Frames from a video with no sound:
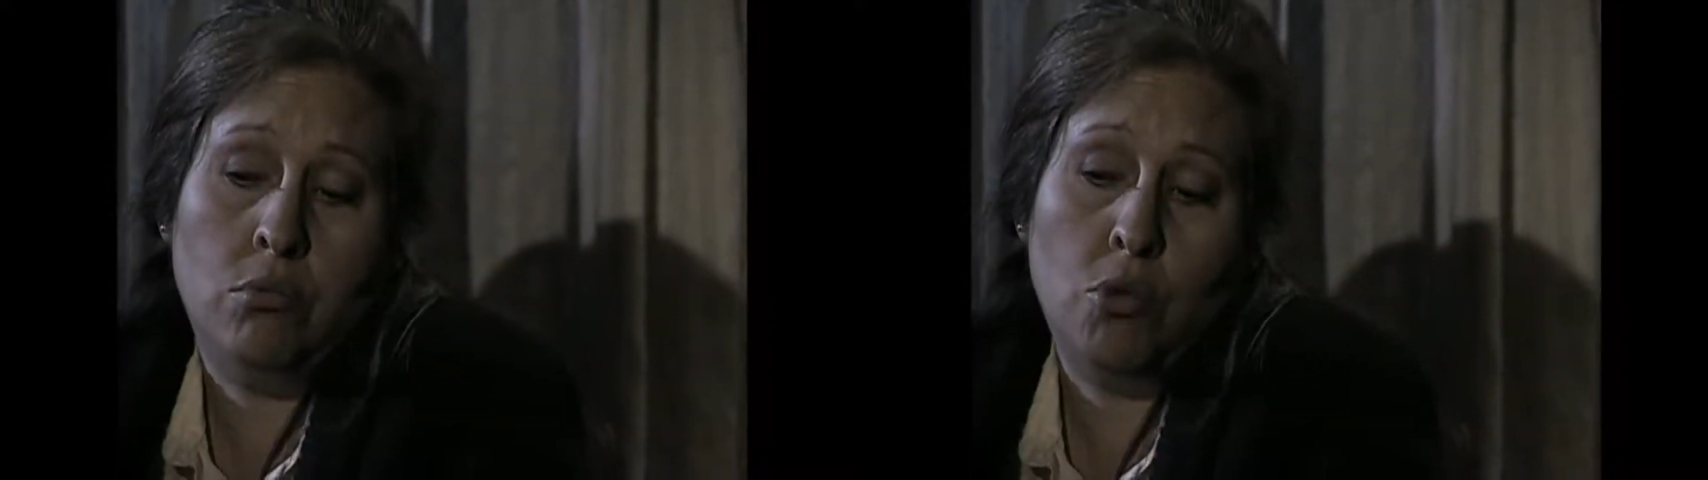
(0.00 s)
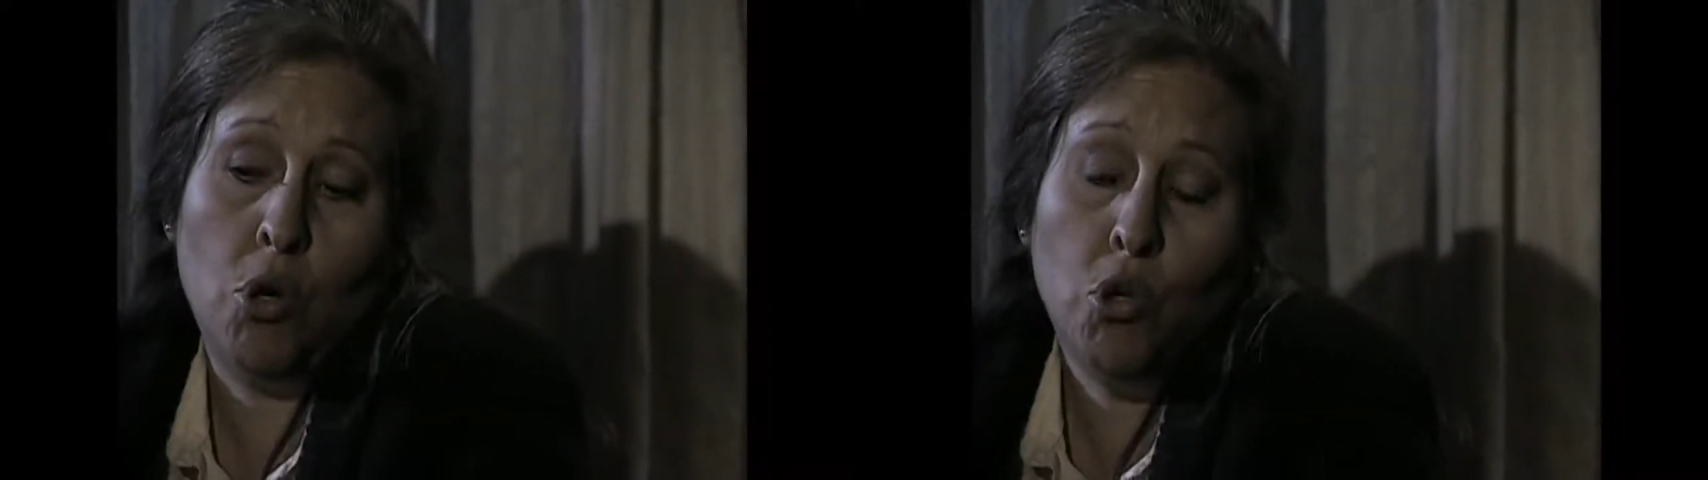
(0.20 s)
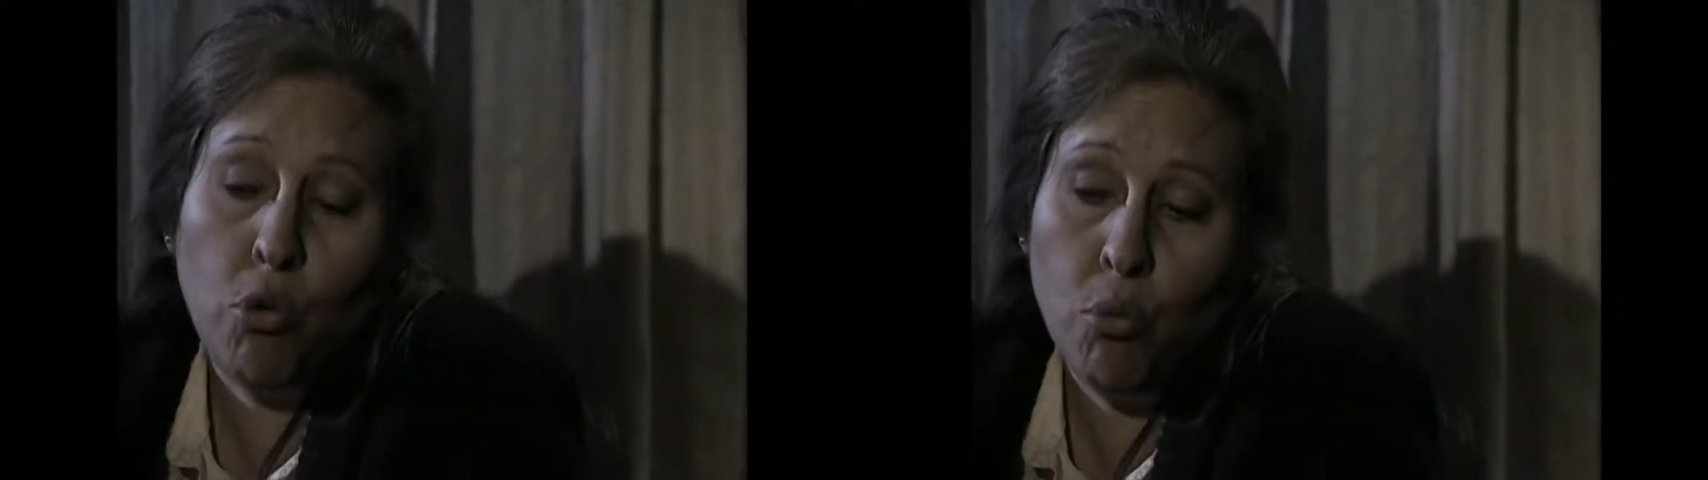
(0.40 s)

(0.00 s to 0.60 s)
Yo he oído